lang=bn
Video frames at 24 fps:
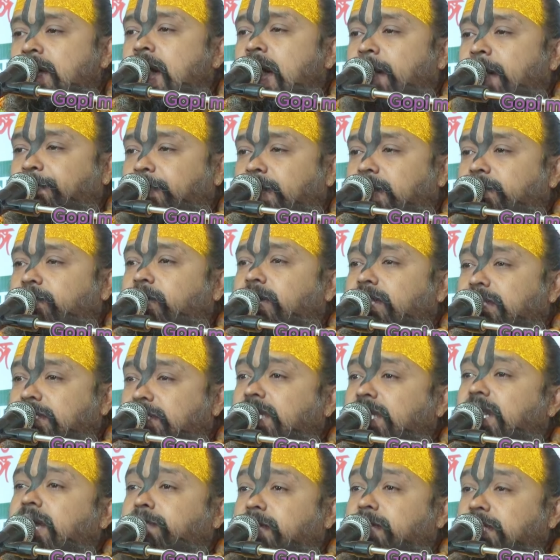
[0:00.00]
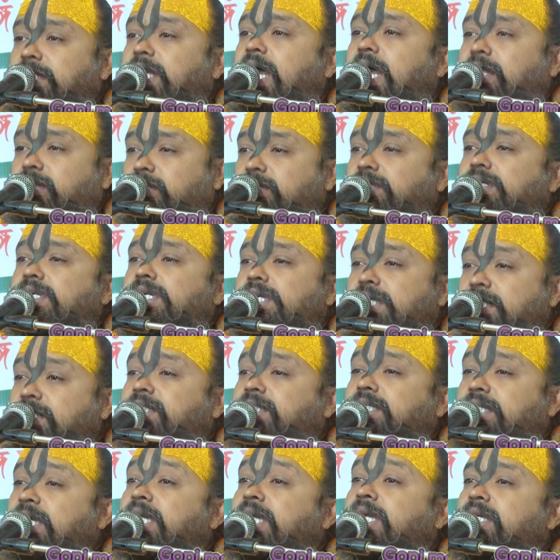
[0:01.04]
আপনি বলছেন আমি সাধু হয়েছি